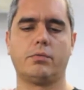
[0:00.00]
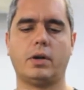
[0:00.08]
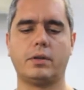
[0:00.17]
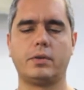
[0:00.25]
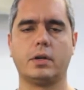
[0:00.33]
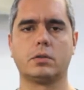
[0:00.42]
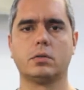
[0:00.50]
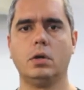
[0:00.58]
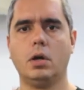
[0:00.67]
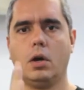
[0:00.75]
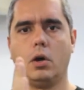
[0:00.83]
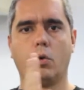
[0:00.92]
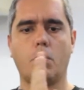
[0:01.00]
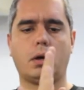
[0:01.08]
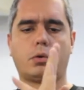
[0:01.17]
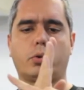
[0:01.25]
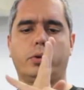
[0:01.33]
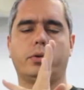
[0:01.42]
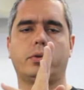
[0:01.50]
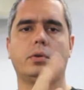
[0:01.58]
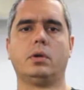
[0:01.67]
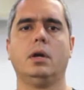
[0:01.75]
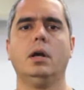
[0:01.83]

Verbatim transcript: fazendo uma cruz.